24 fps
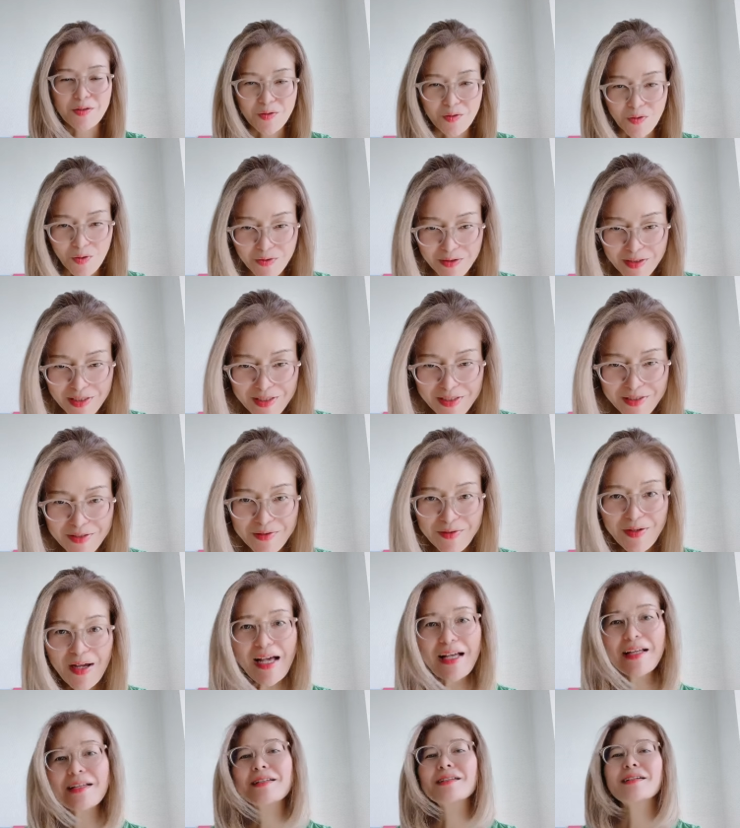こんにち
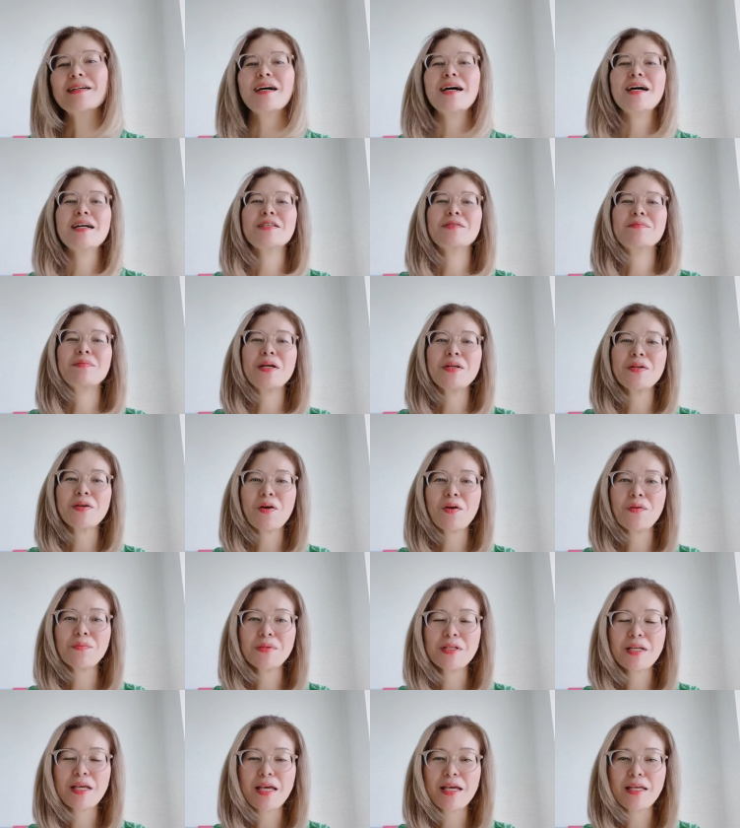は
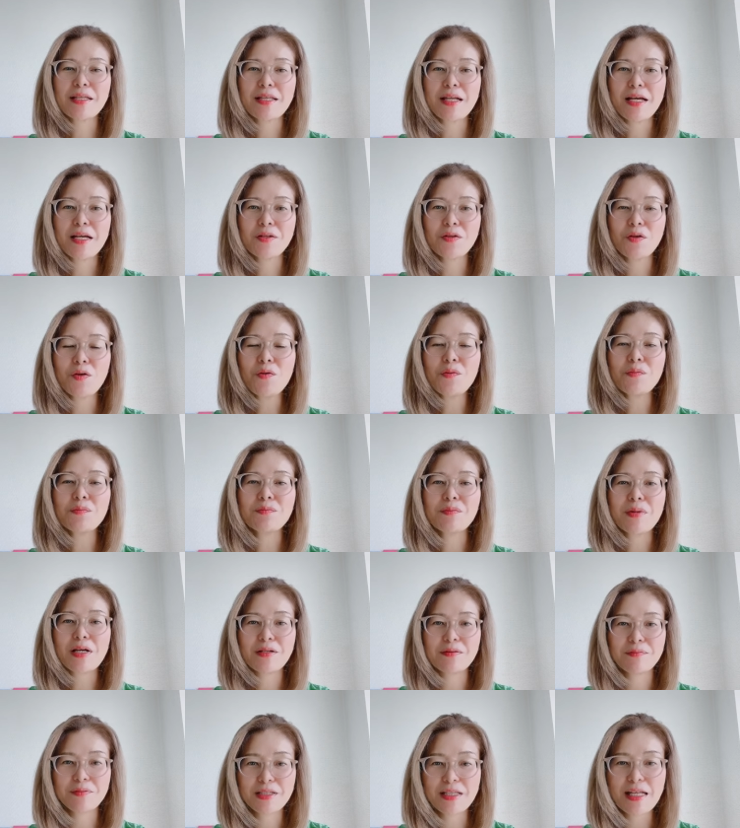アニマルコミュニケーターのま
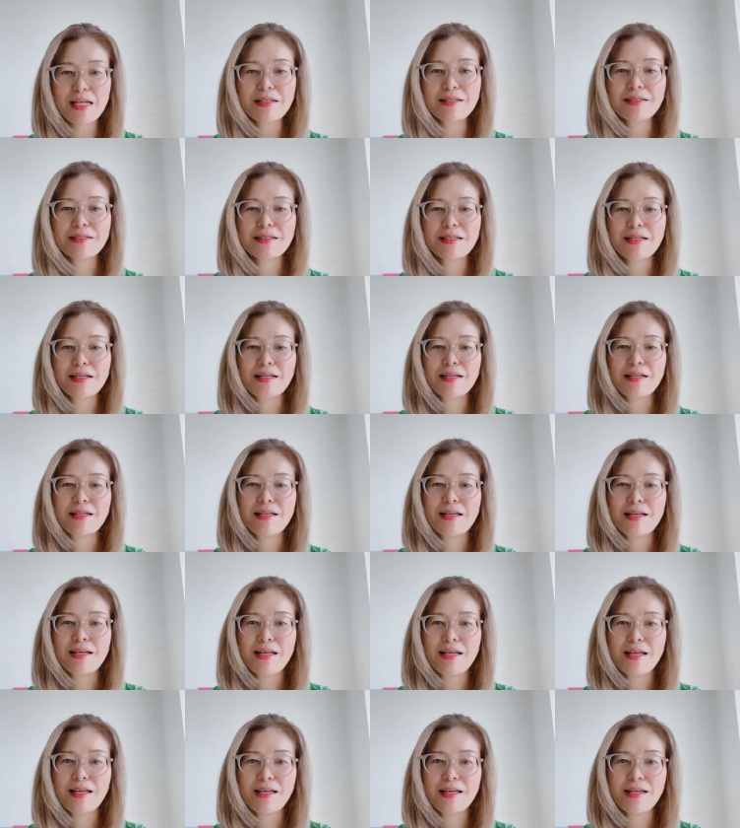ゆみです、
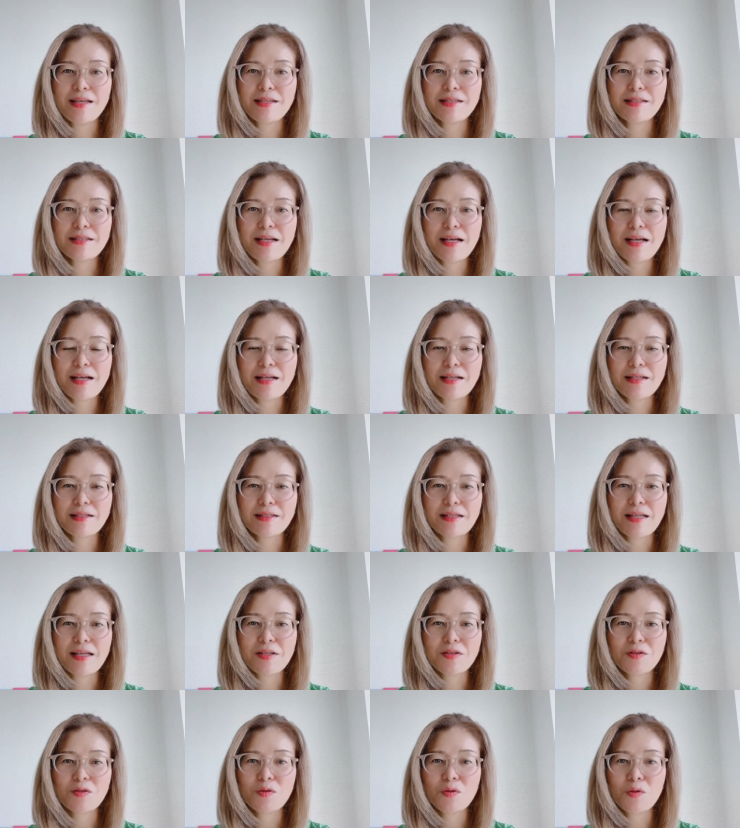えー、じゃあ
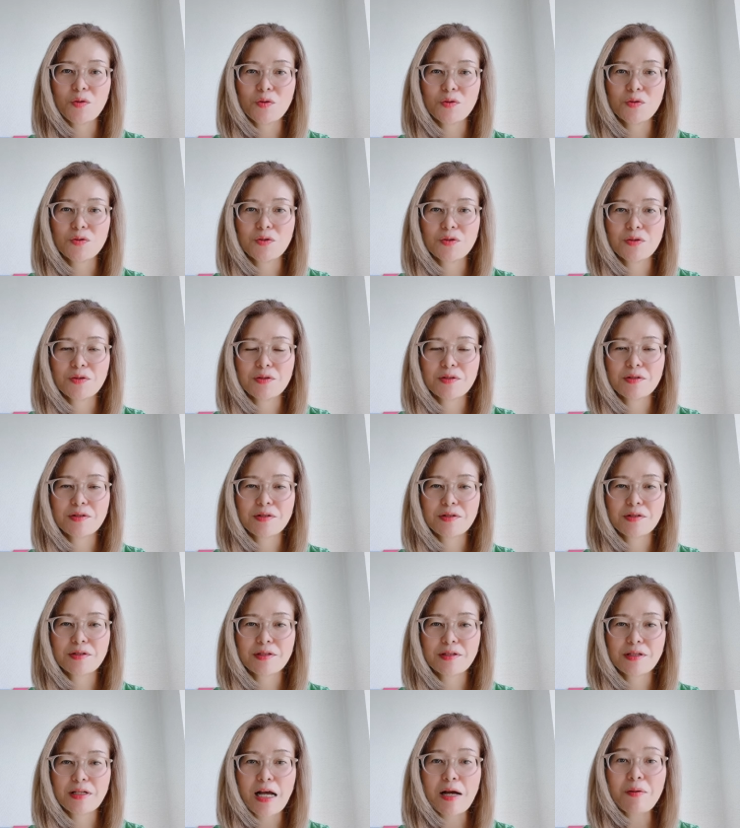えっと
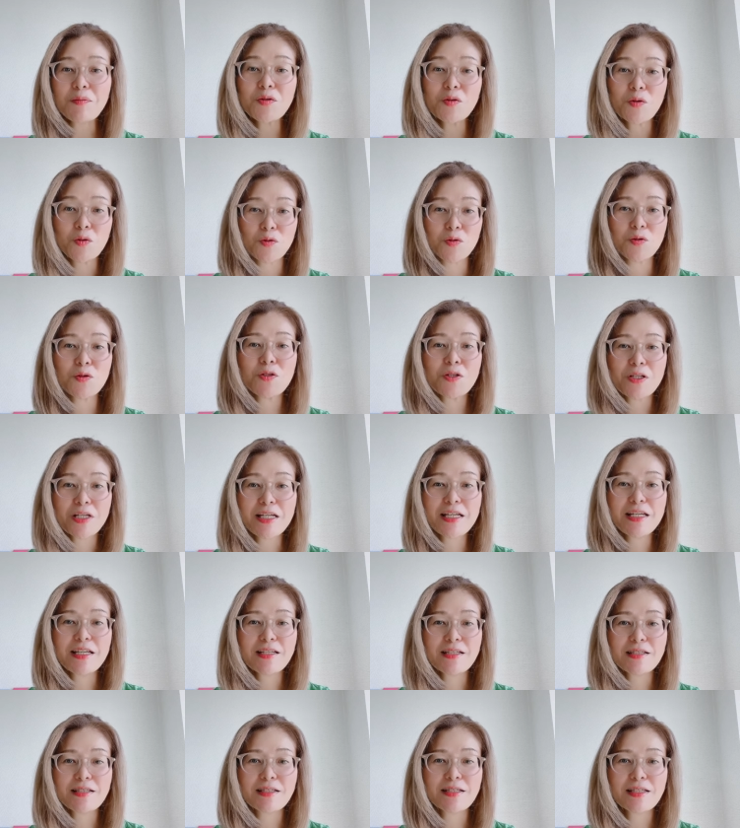カムの続
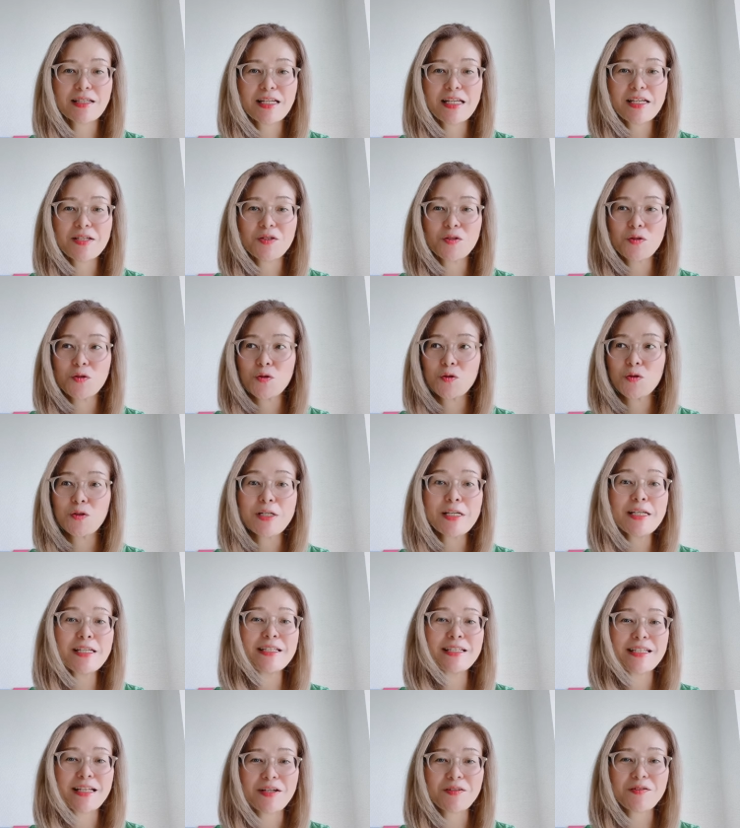きシリーズ3
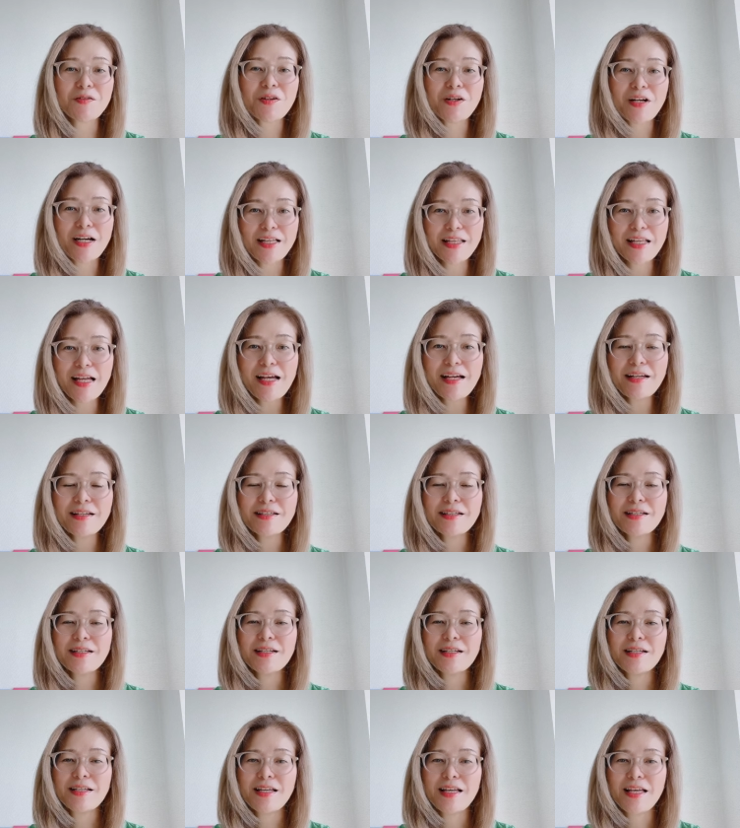になるのかな
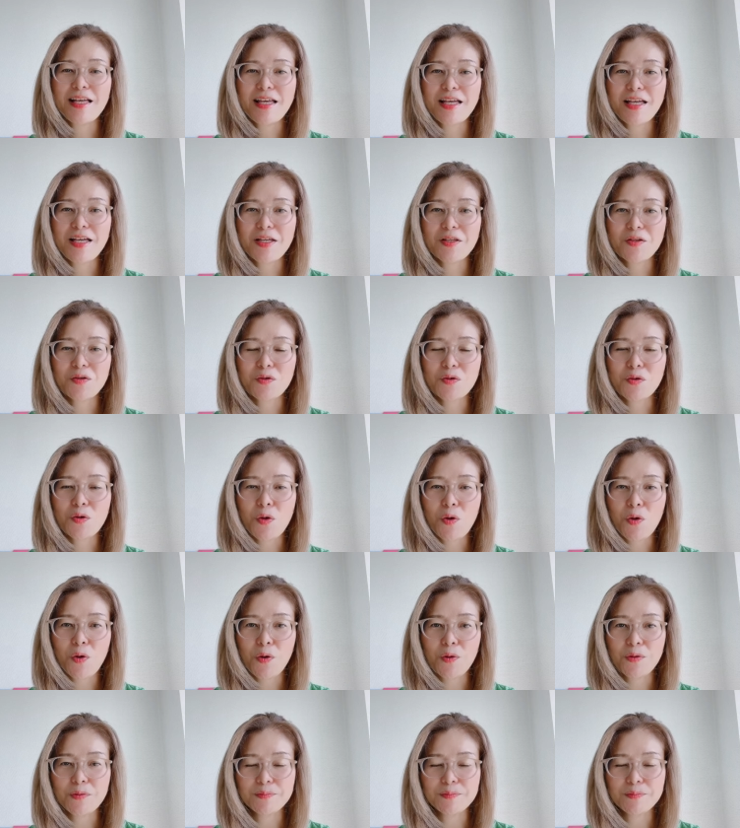えー、っと